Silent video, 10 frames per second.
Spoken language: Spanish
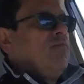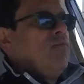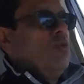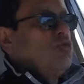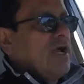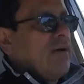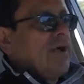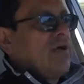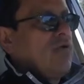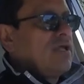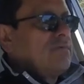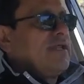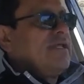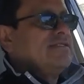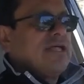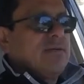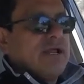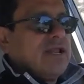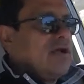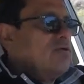mucha mejor experiencia de
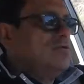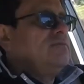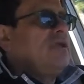manejo